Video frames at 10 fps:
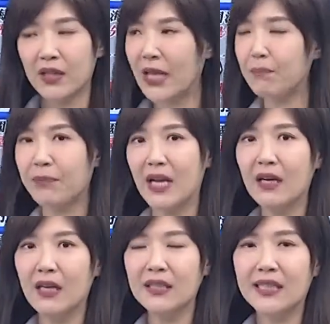但别
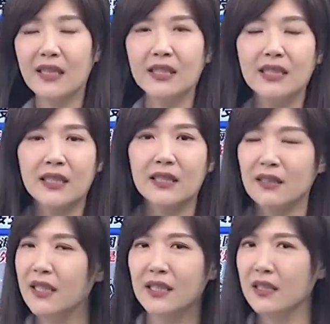人这样子一直
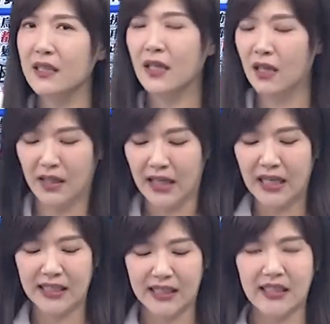一直。”给
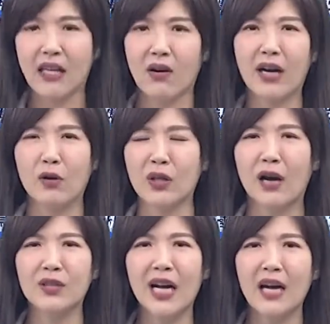你洗脑，搞得
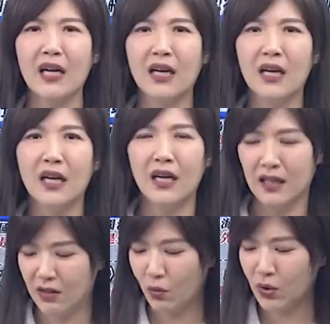好像
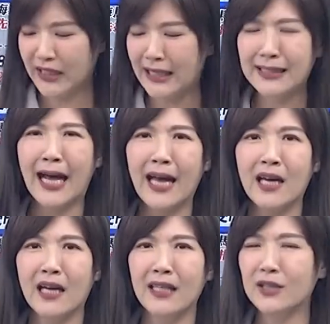我现在
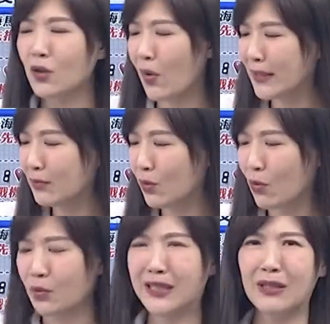你送来这么多
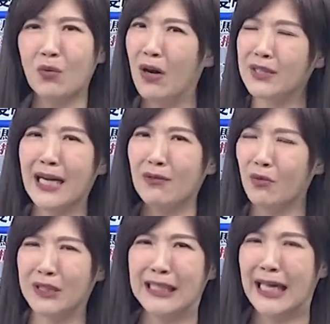武器，我好像
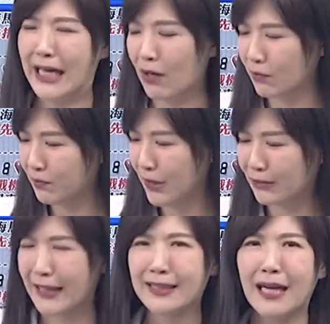我现在要要
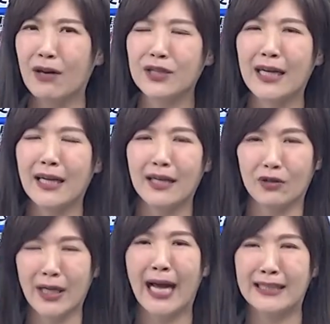停战，好像好
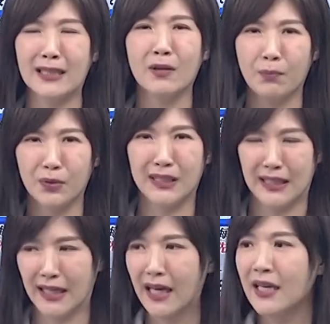像还真的不
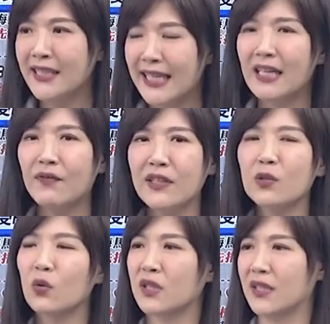行哎。先一分
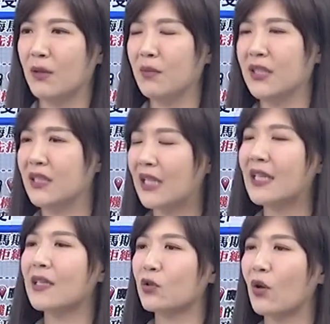钟的时间，我们请
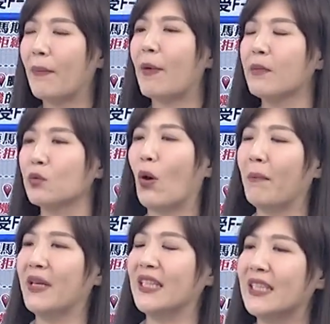汤教授来帮我们
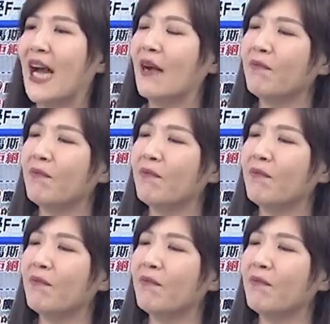短评一下。